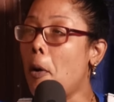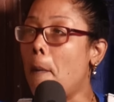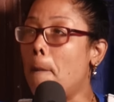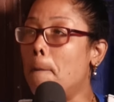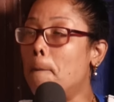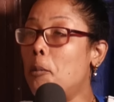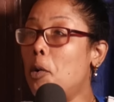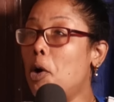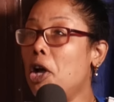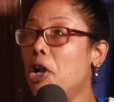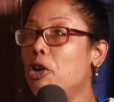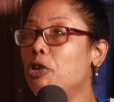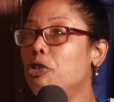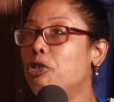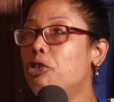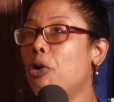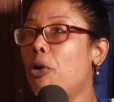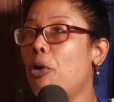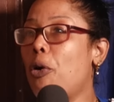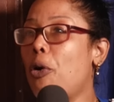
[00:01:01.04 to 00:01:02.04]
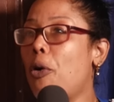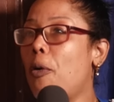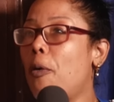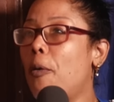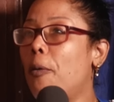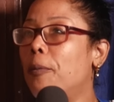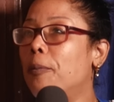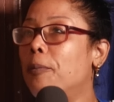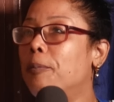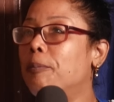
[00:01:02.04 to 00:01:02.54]
Bueno,
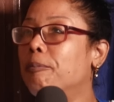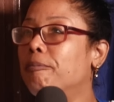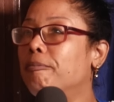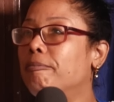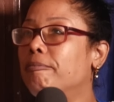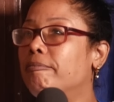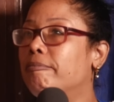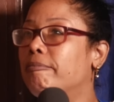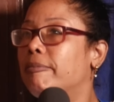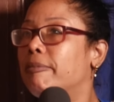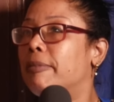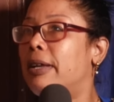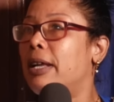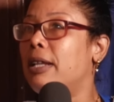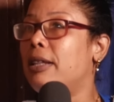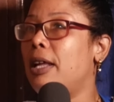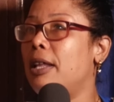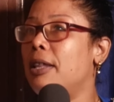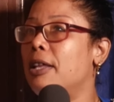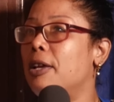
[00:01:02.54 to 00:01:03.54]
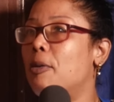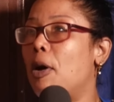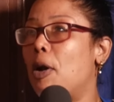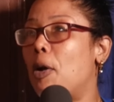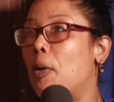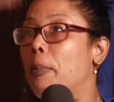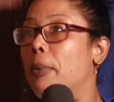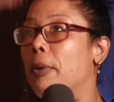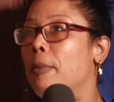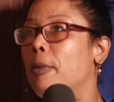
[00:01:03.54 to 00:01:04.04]
yo ¿Qué te digo? A
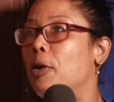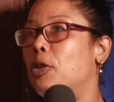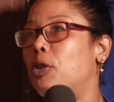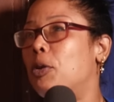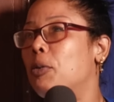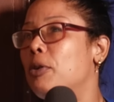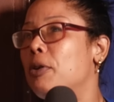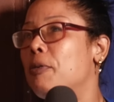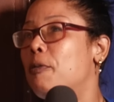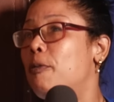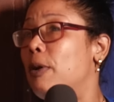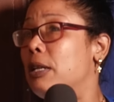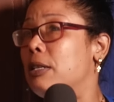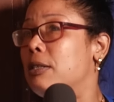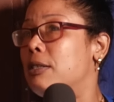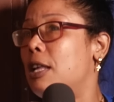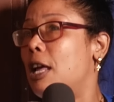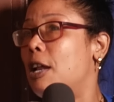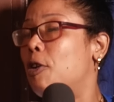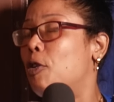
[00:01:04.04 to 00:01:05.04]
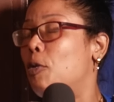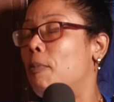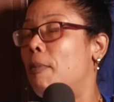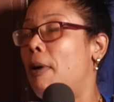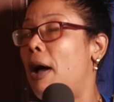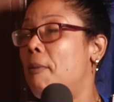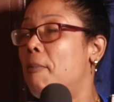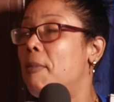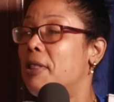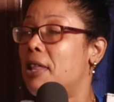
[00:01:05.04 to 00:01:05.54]
lo primero tuve una infancia
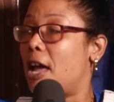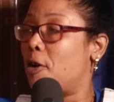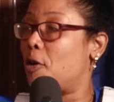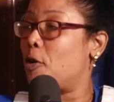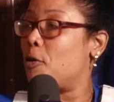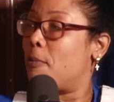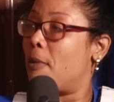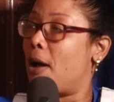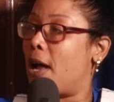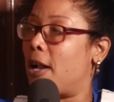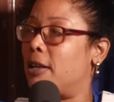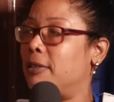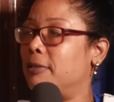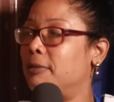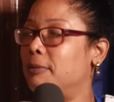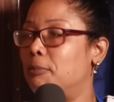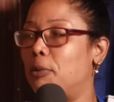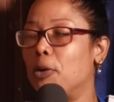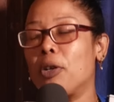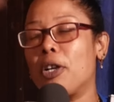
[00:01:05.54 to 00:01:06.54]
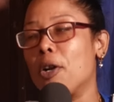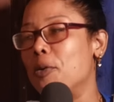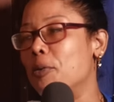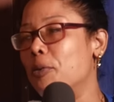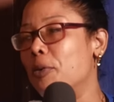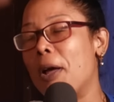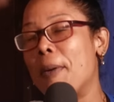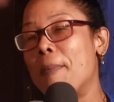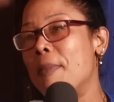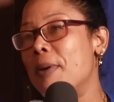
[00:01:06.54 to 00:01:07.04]
normal, media normal, porque
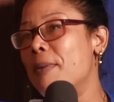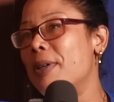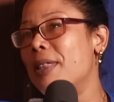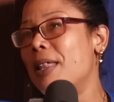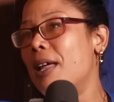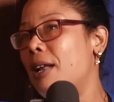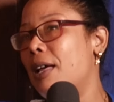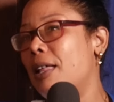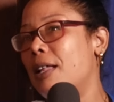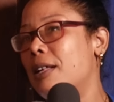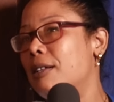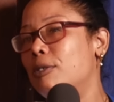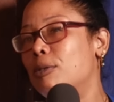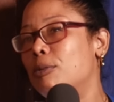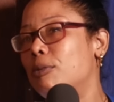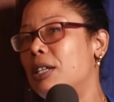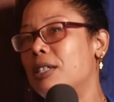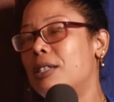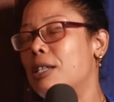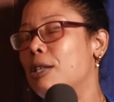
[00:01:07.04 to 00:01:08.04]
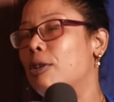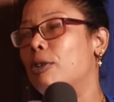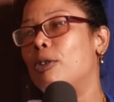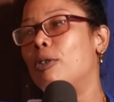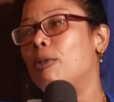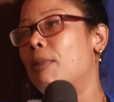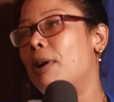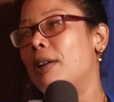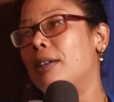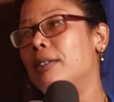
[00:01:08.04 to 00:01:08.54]
en mi vida nada nunca ha sido
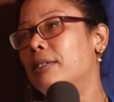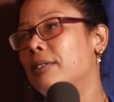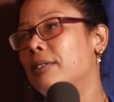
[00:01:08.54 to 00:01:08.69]
normal.